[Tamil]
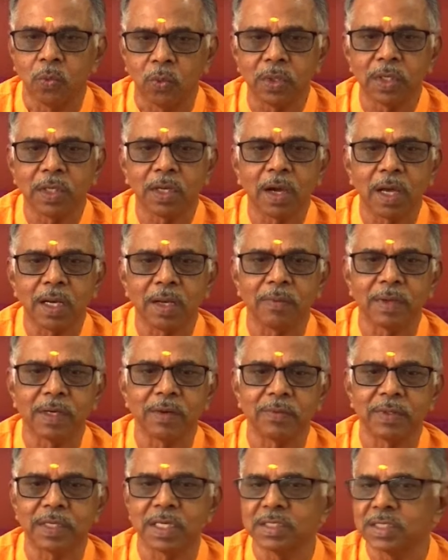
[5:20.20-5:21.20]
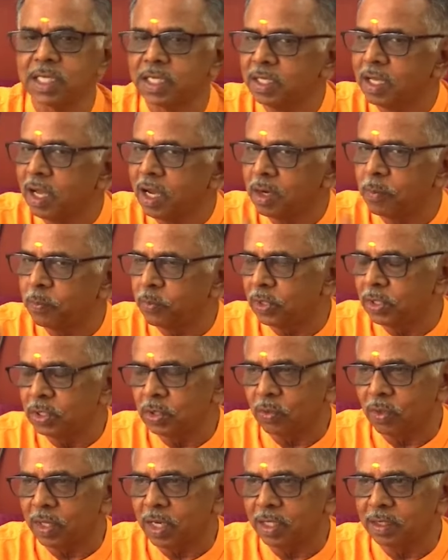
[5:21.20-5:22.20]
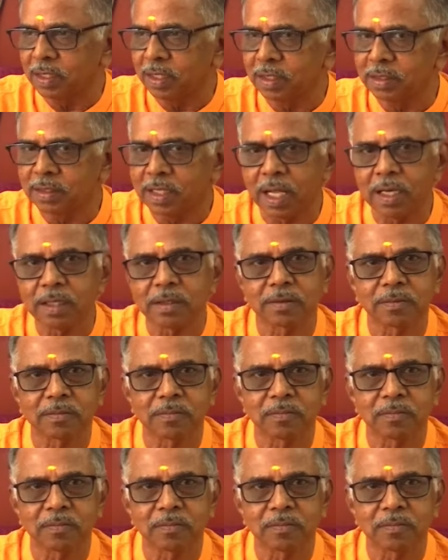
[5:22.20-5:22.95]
ஒரு கால வரவற்றை சரியாக புரிந்து கொள்ளாதிருந்தால்